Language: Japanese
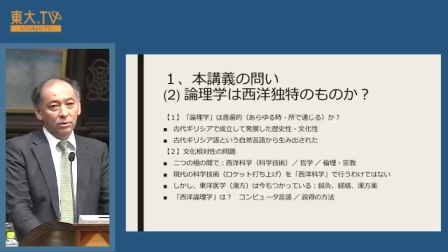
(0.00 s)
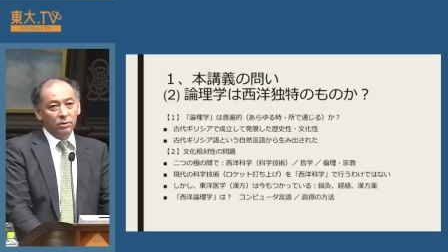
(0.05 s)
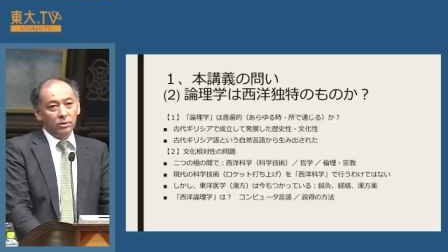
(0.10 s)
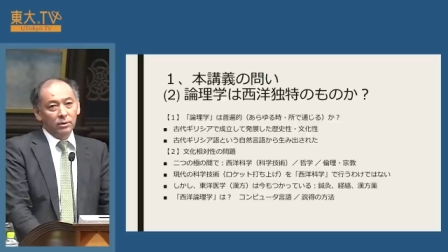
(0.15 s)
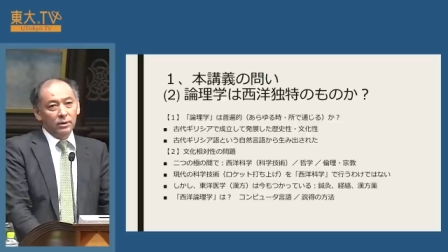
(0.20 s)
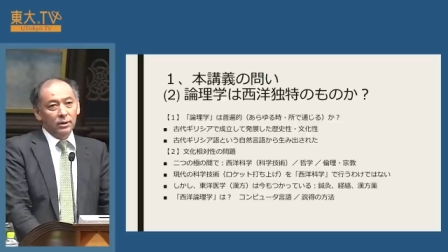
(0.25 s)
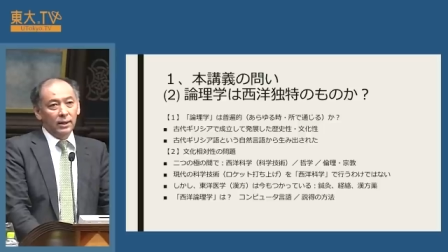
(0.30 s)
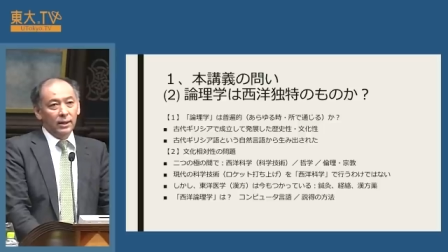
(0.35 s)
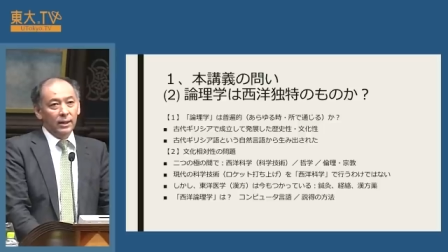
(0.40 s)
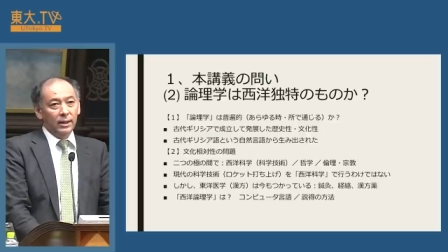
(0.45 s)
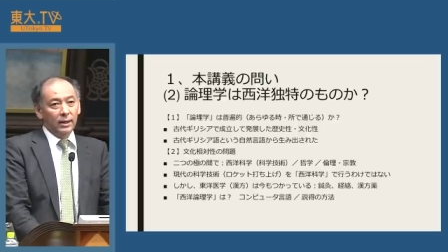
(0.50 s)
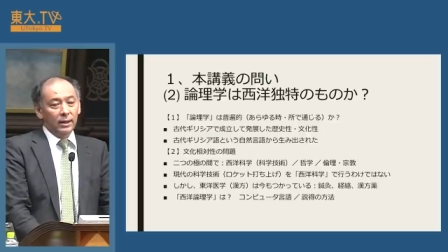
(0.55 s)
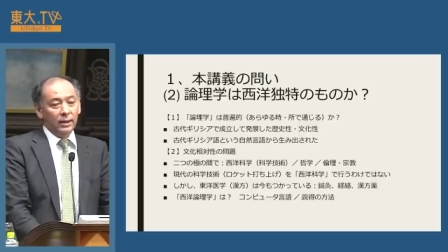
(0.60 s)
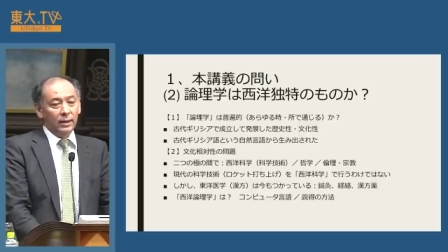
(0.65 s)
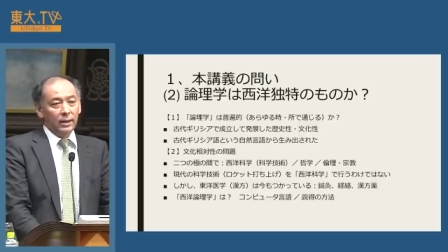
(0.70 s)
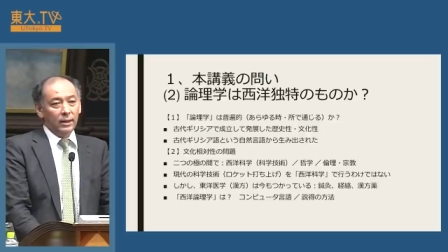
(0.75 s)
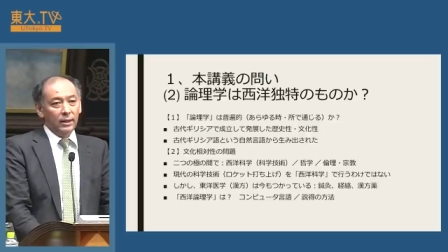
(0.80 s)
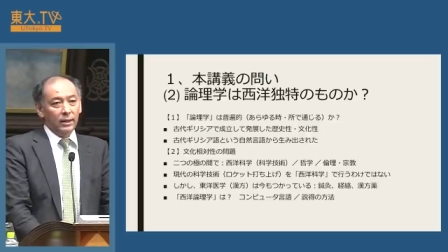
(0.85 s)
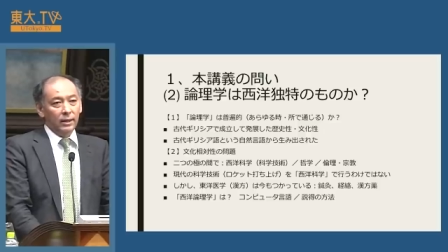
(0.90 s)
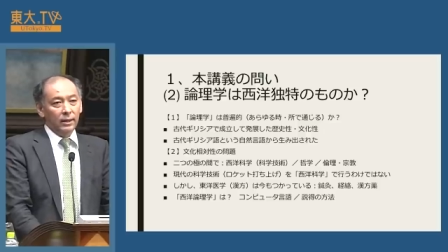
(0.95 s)
ム、
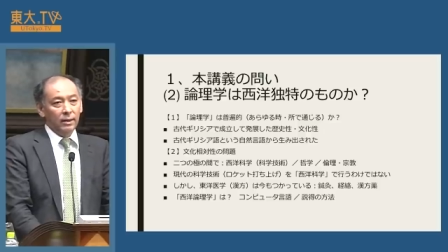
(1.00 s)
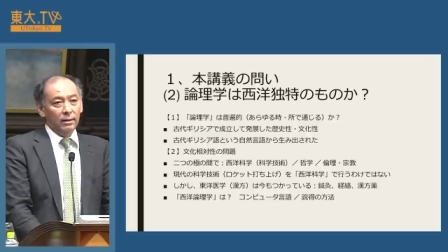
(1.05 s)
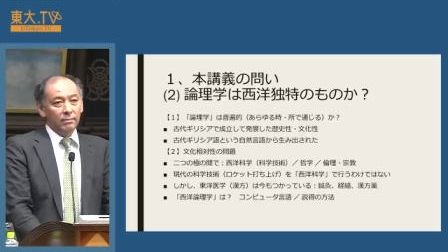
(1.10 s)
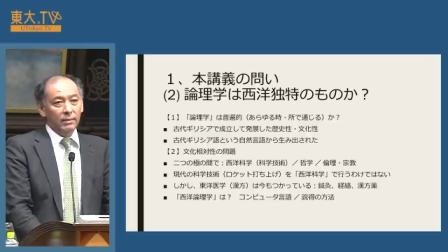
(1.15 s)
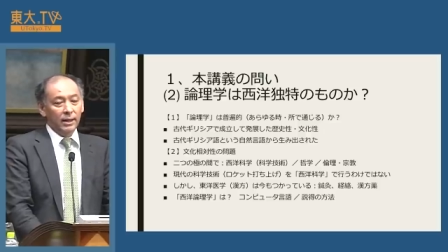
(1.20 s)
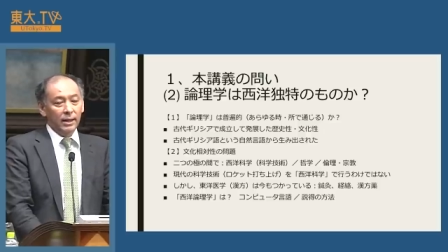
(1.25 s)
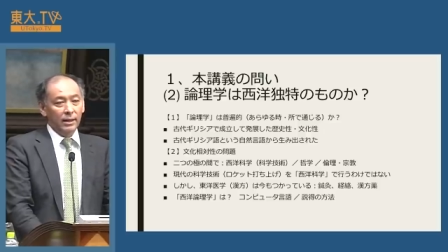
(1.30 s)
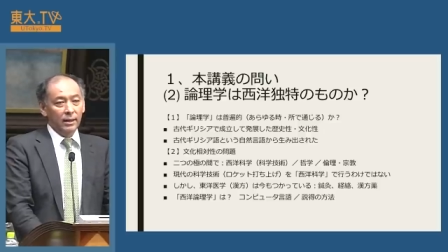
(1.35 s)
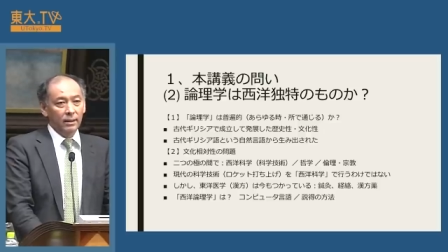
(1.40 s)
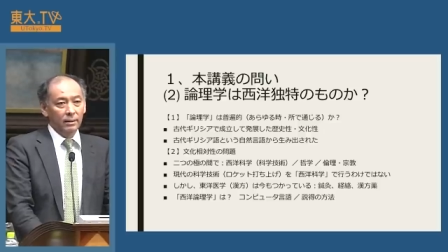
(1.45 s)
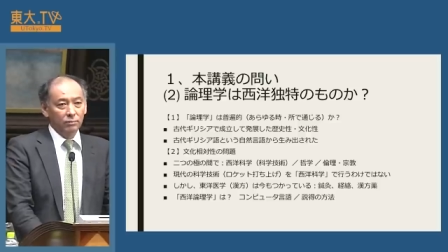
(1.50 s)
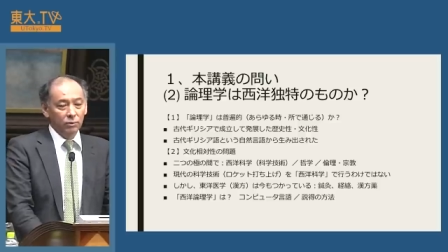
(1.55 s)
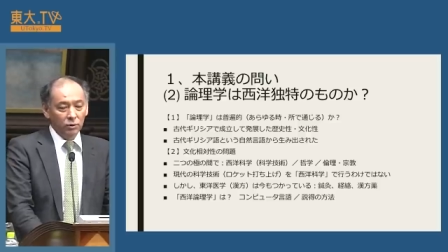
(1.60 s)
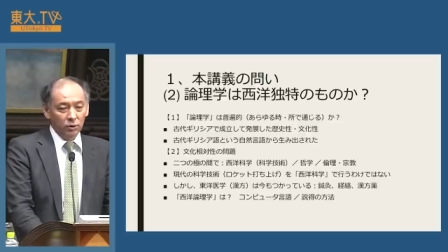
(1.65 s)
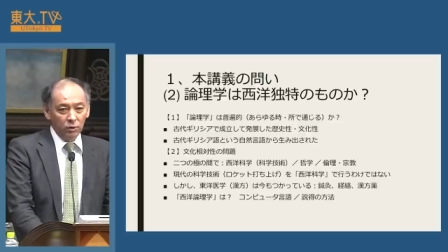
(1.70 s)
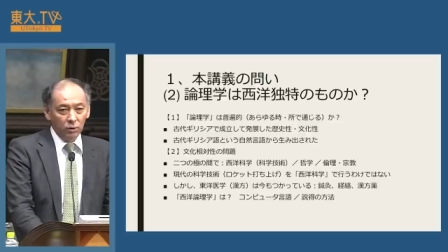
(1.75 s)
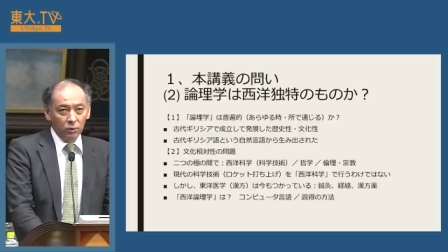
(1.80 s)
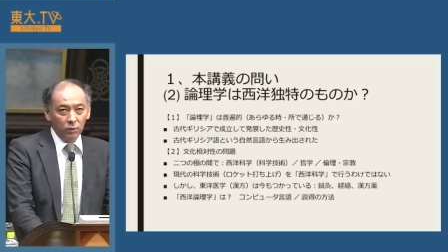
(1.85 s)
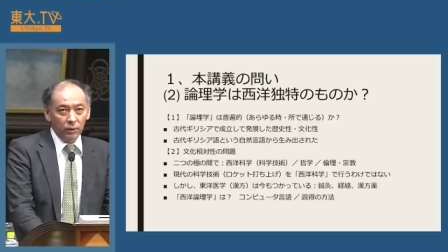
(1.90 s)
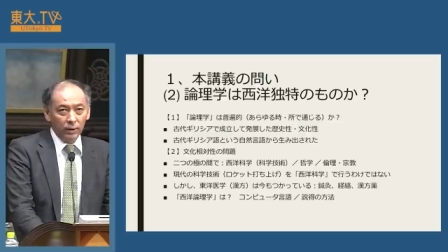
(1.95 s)
えー、まあ、仏
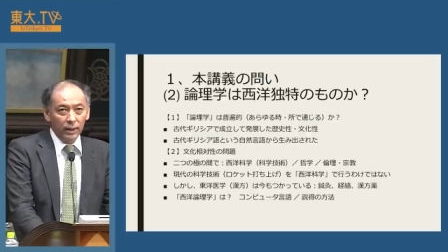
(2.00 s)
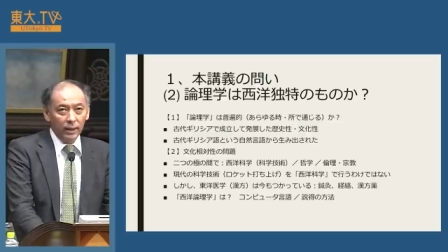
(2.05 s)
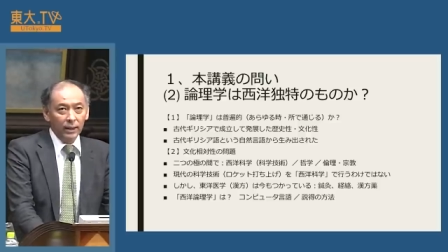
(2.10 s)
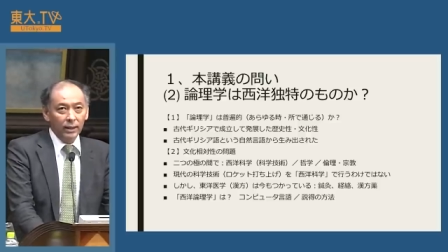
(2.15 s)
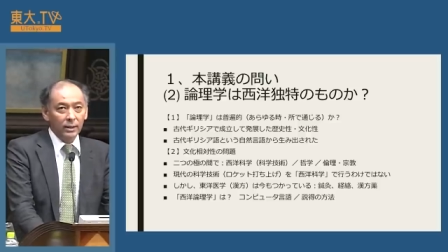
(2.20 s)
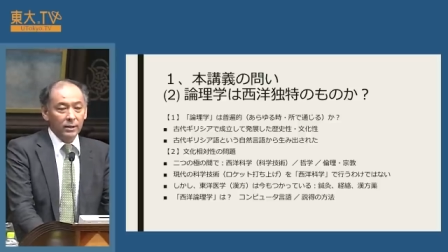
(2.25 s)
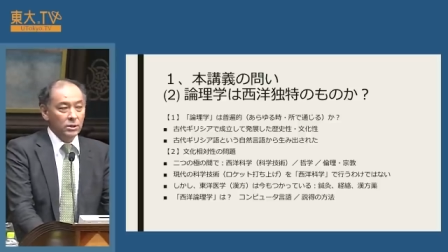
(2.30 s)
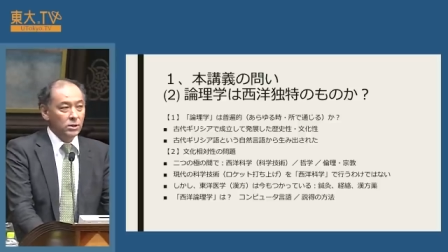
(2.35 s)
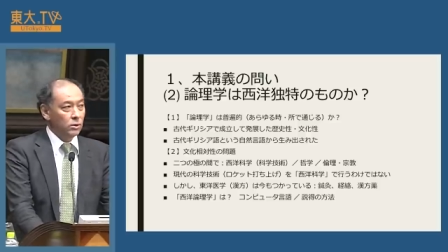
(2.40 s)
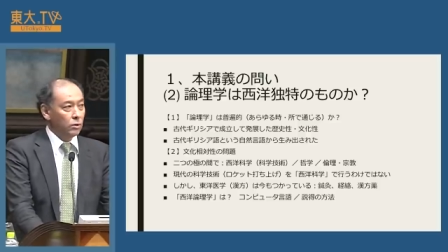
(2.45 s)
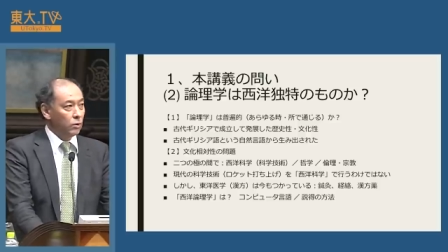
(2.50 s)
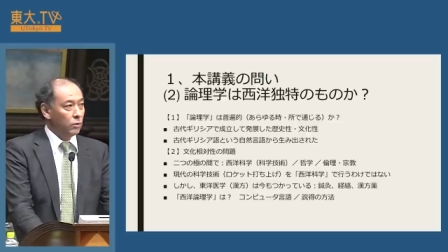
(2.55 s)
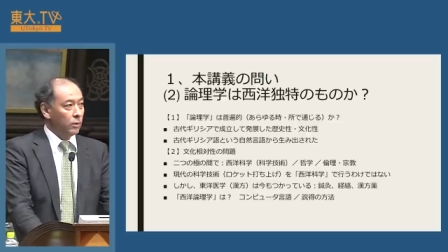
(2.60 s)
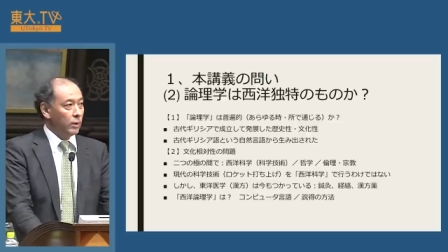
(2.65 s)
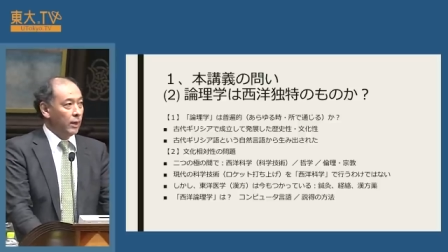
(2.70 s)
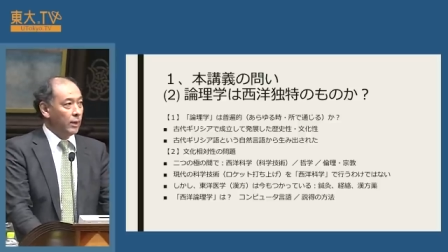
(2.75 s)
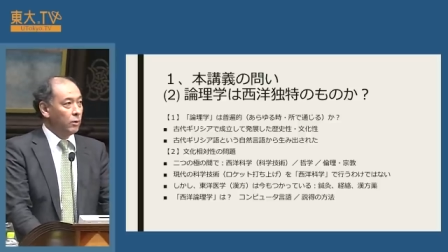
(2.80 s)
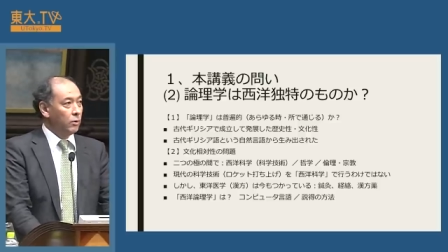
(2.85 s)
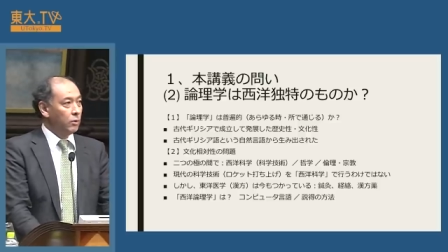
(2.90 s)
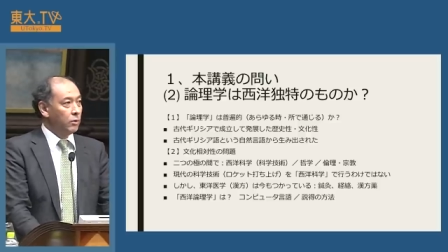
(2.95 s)
教とか神道と
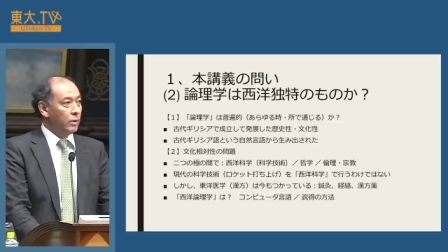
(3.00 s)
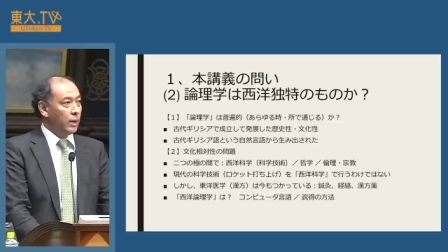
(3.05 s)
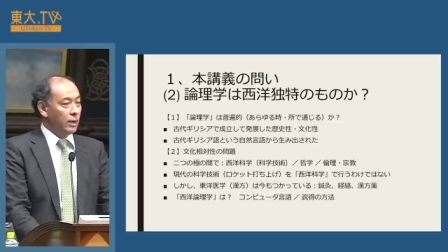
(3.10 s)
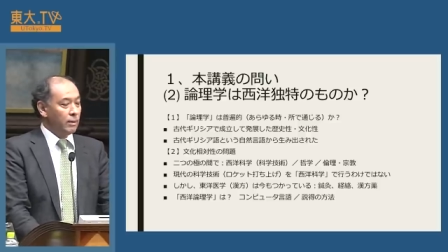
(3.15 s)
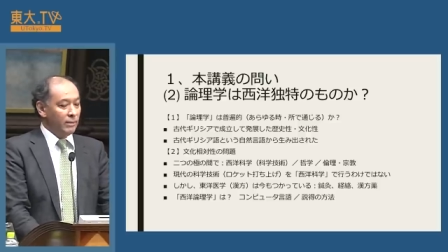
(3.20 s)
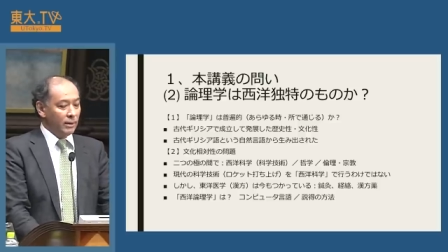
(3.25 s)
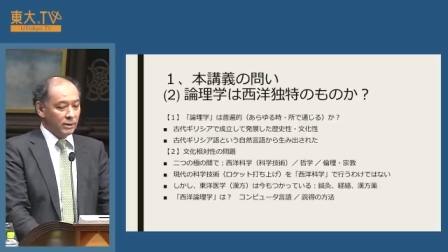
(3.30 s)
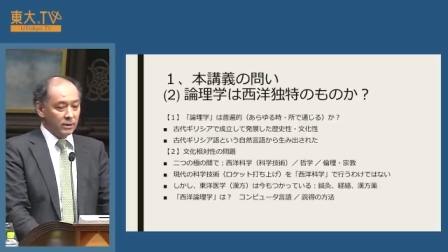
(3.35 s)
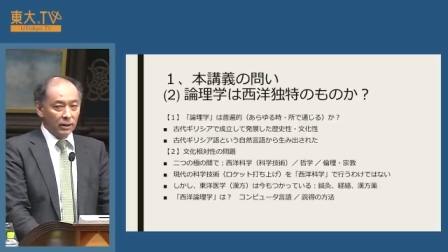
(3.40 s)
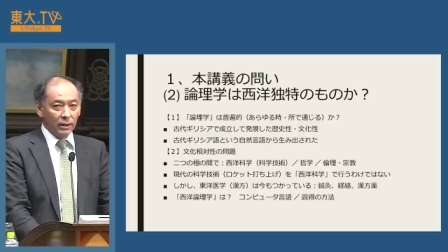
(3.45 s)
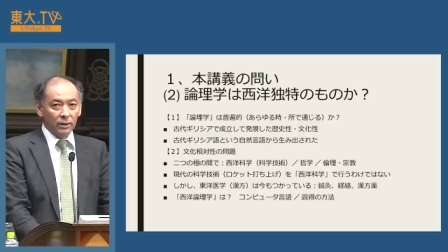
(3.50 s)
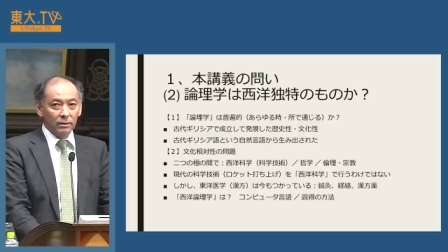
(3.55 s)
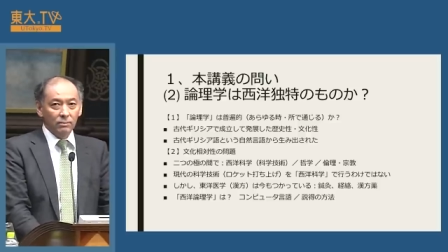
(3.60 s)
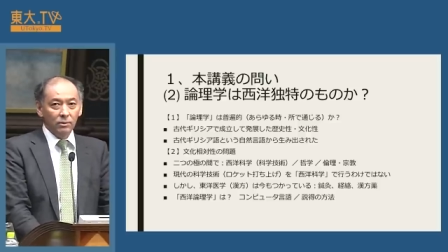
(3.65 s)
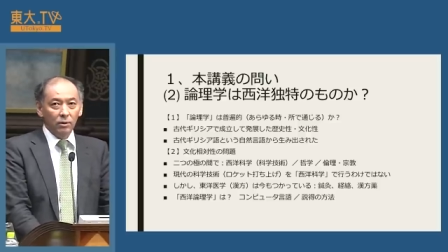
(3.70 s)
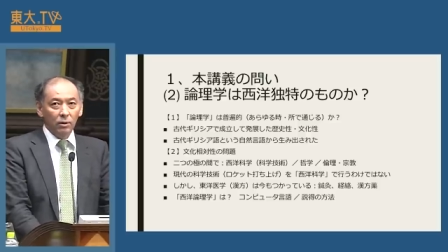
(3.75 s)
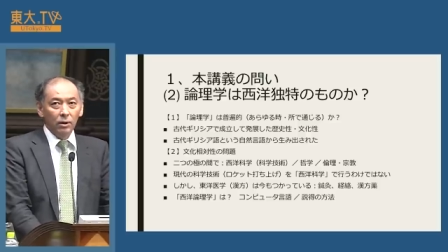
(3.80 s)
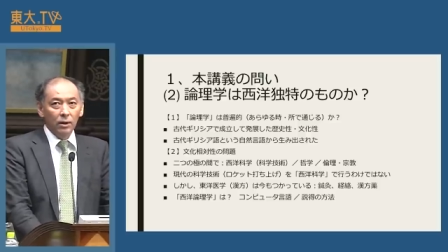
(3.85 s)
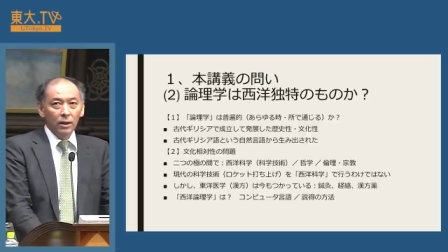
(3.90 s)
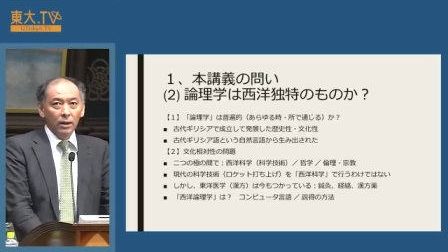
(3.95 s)
かいろいろありますけれど
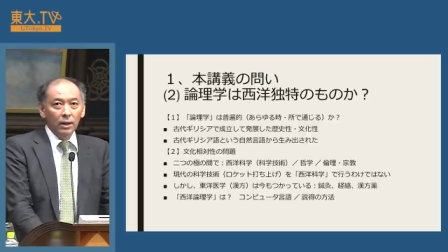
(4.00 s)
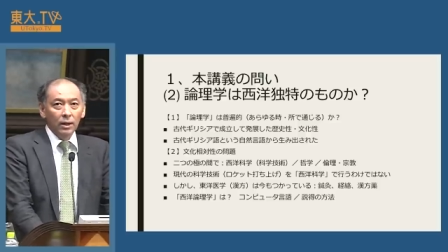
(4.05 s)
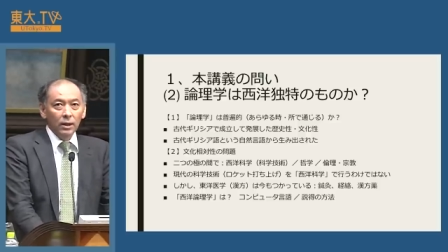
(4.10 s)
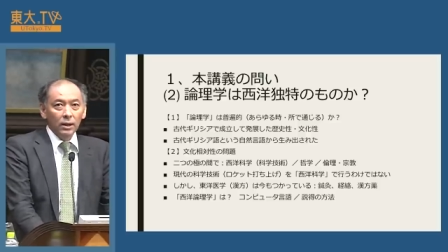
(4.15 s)
も